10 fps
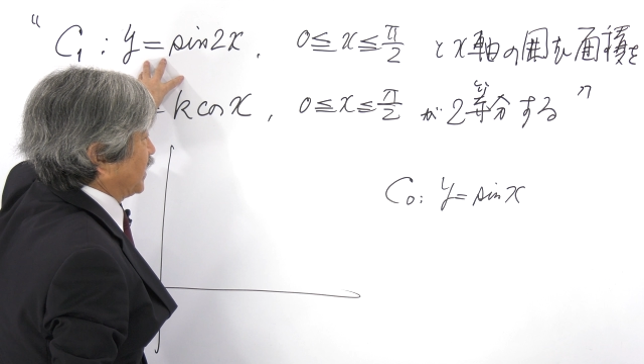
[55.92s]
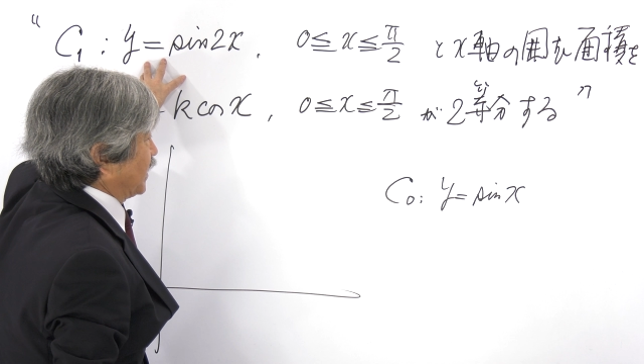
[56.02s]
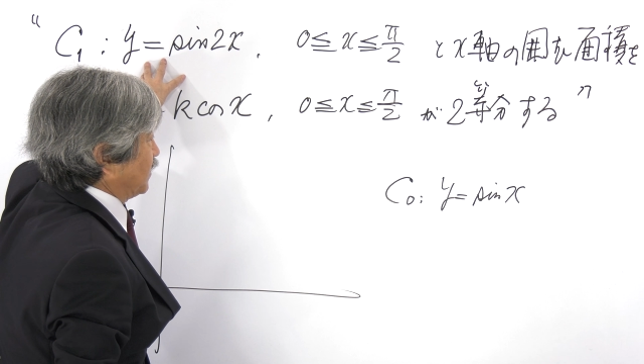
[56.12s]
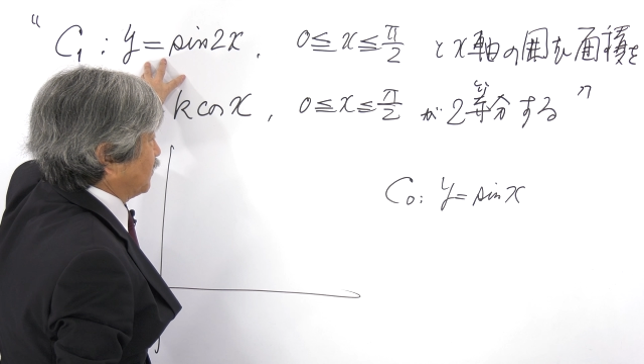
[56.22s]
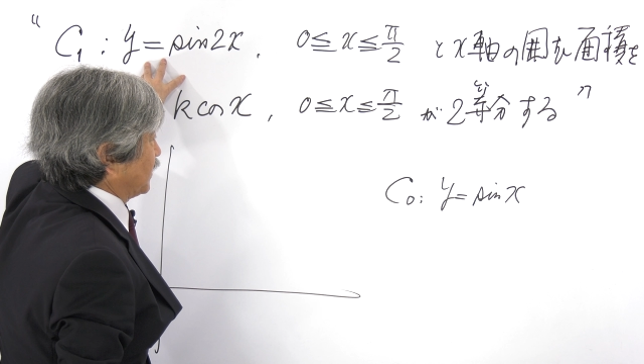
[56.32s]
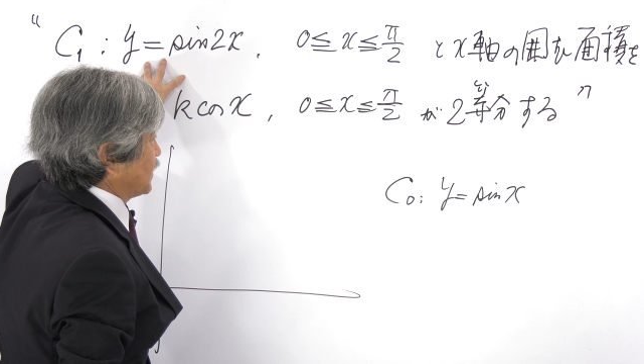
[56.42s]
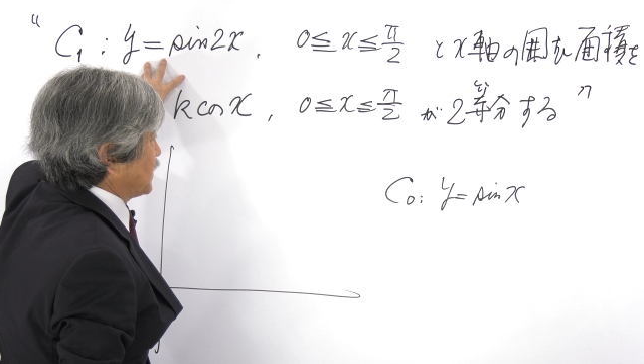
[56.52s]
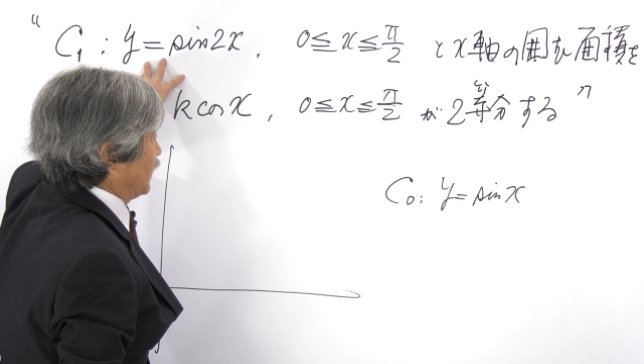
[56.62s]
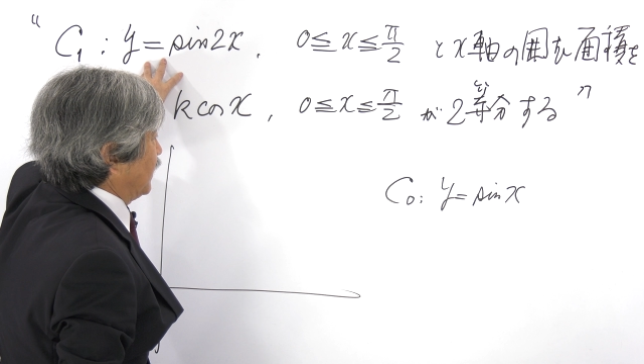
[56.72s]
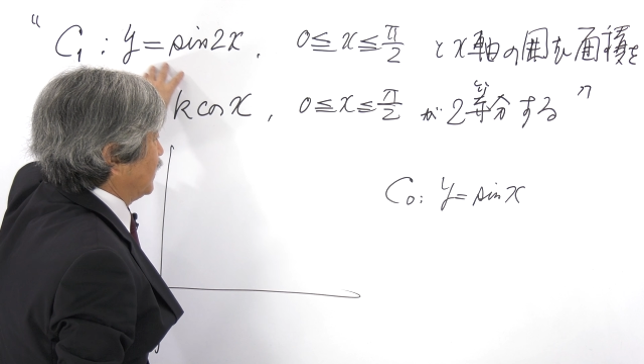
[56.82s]
が得られるわけです
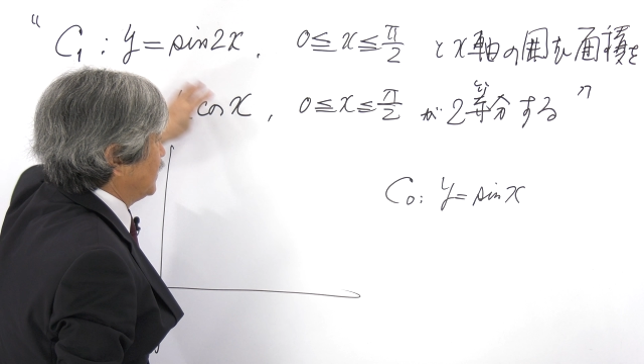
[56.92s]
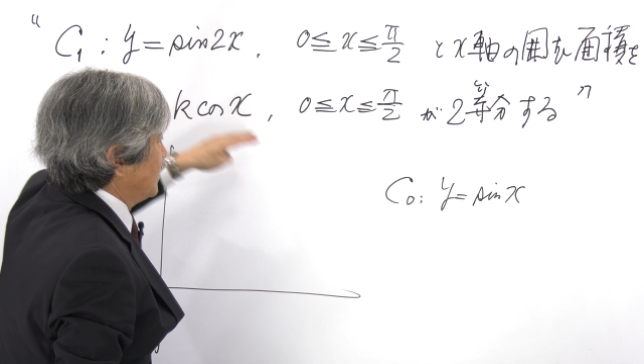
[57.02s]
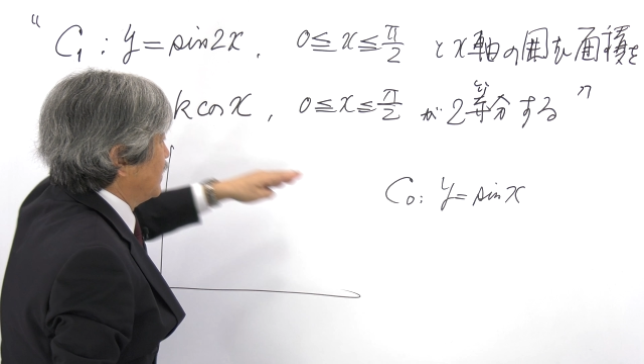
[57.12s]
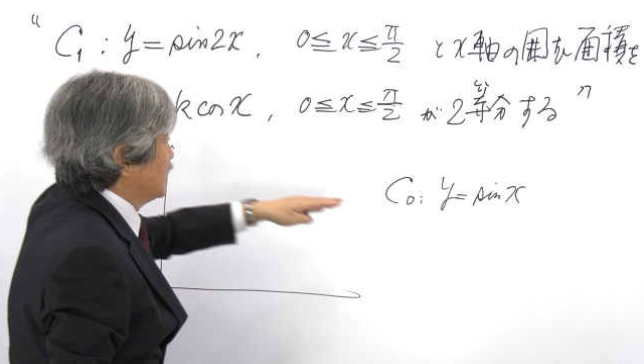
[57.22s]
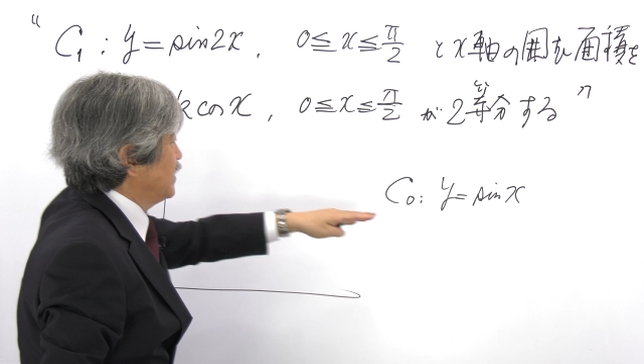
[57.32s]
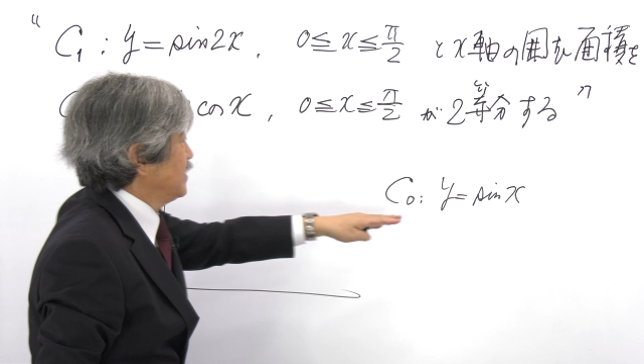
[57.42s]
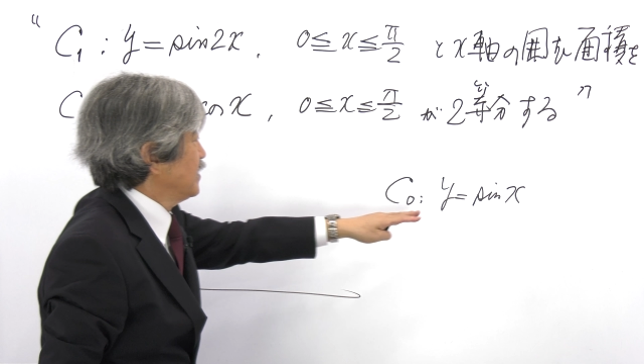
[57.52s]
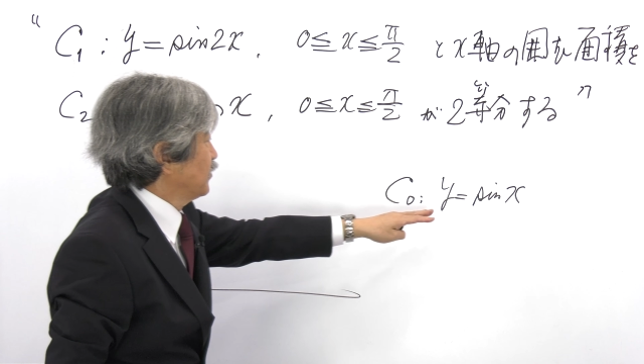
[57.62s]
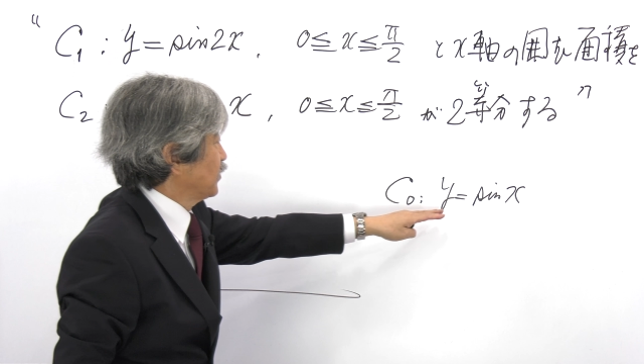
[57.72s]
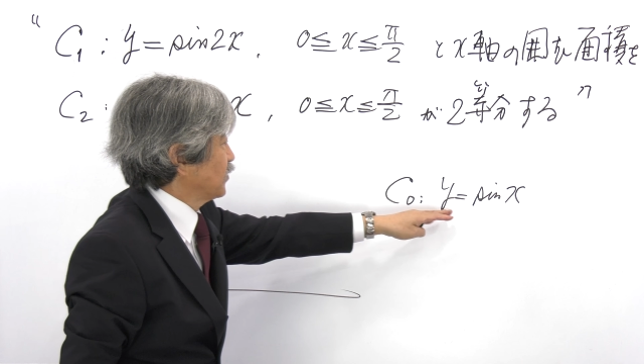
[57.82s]
から
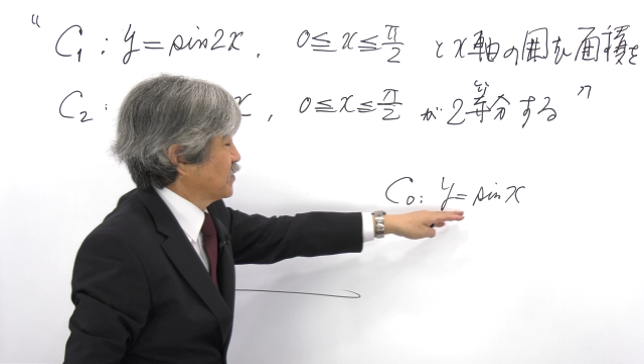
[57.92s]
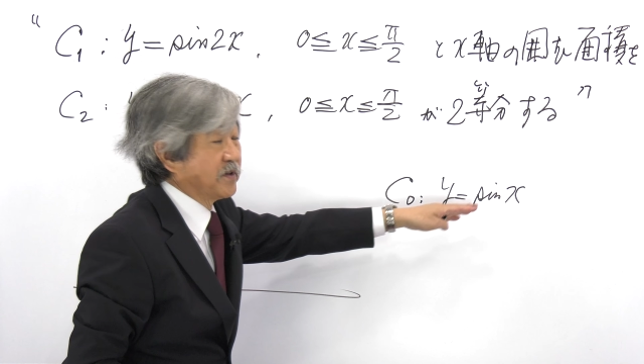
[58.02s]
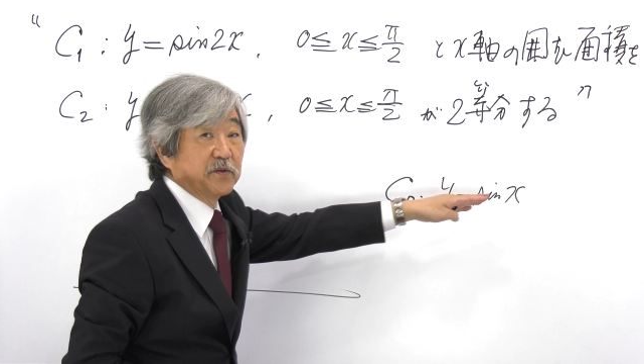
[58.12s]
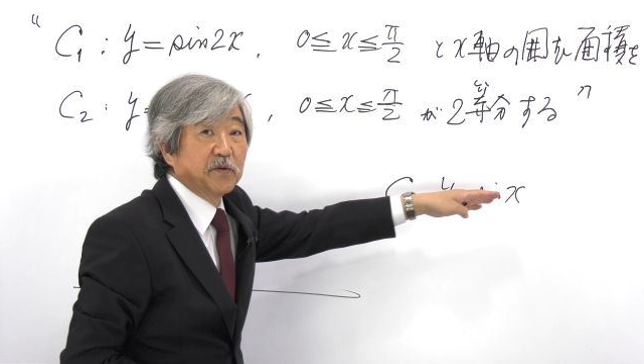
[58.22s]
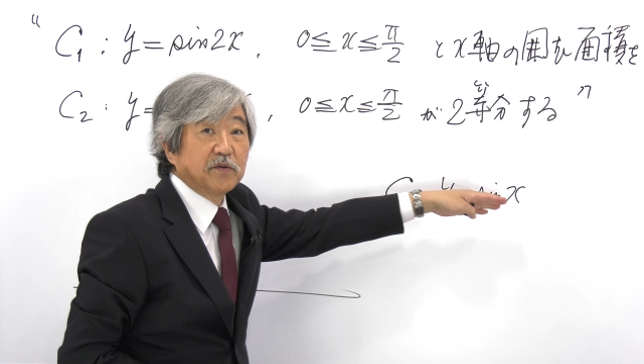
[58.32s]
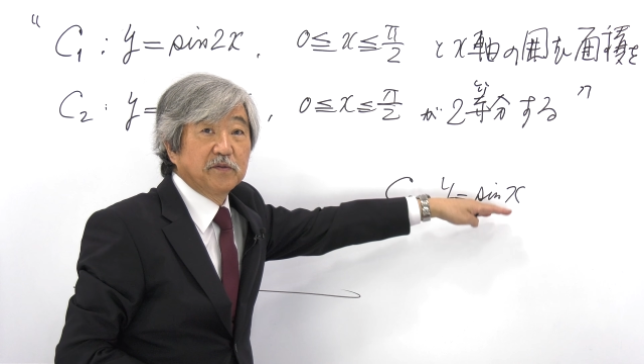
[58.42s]
c0 という曲線を